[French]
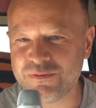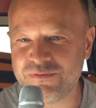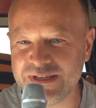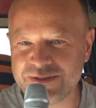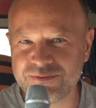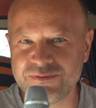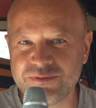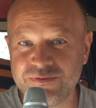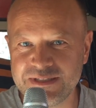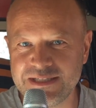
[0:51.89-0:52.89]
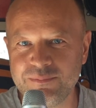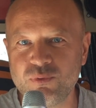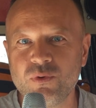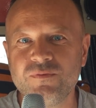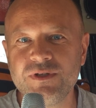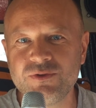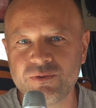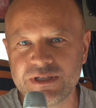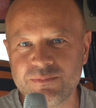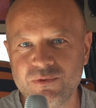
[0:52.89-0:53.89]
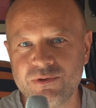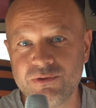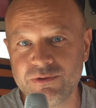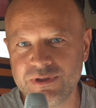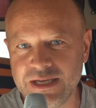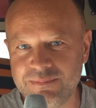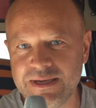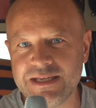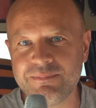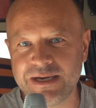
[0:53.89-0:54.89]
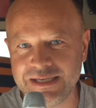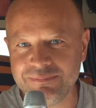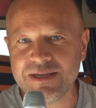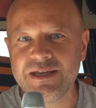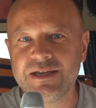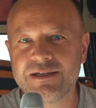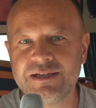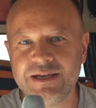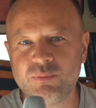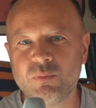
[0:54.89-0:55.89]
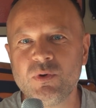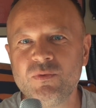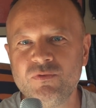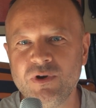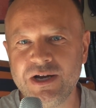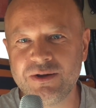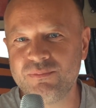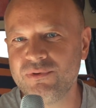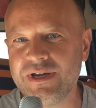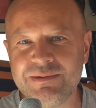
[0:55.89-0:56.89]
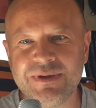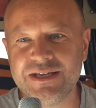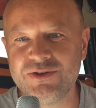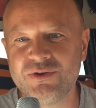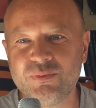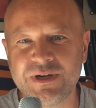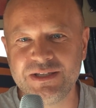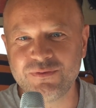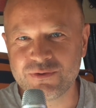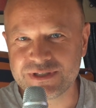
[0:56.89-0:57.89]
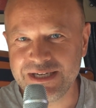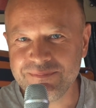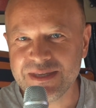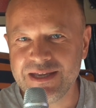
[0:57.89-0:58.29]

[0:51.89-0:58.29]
En fait, on fait ça pour l'Office du tourisme euh, d'Allemagne à Paris qui est là pour promouvoir un peu l'Allemagne euh, auprès des Français.